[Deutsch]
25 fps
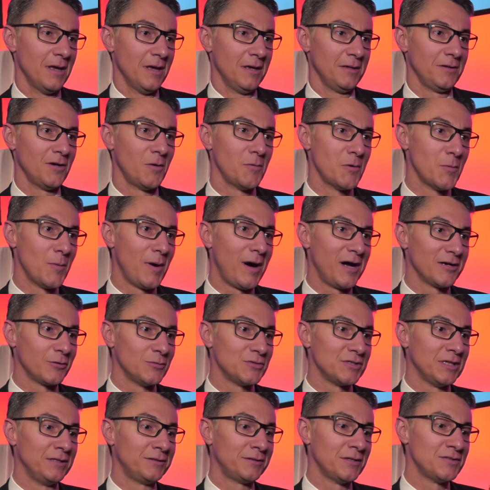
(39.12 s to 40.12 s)
Ja, wir machen
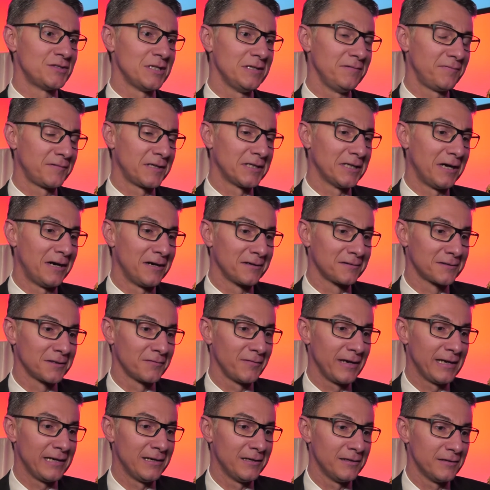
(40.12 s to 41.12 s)
uns intensiv
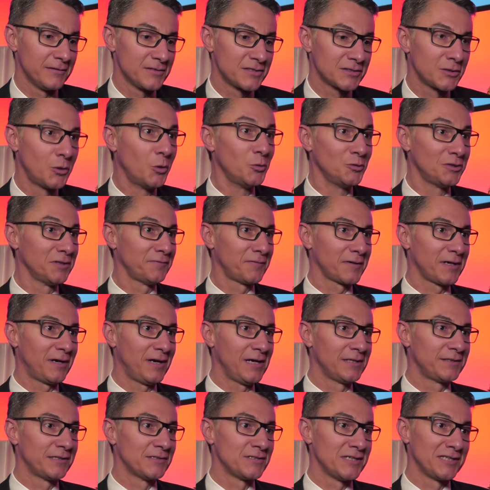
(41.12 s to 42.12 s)
Gedanken, weil das
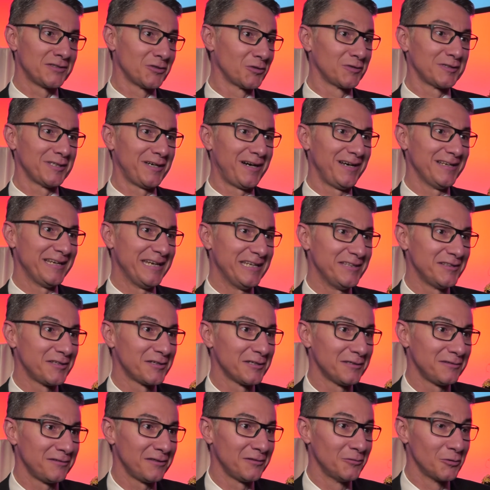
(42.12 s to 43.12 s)
Kundenverhalten sich total
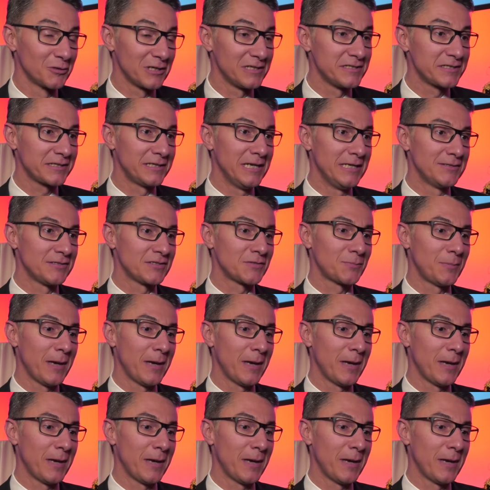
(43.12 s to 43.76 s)
ändert. Nur als kleines